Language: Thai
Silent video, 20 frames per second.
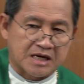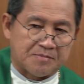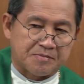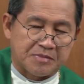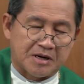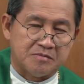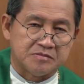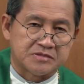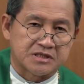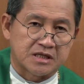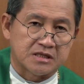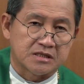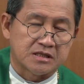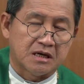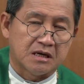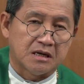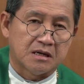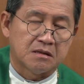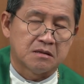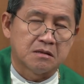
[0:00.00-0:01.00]
กลับคำสัญ
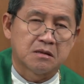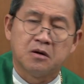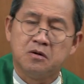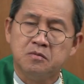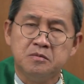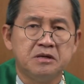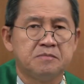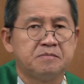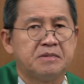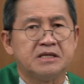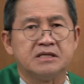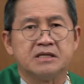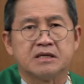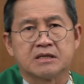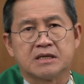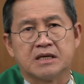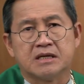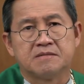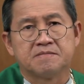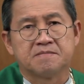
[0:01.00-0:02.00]
ญา เขาไม่เป็นอย่า
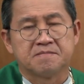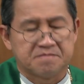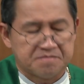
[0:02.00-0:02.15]
งนั้น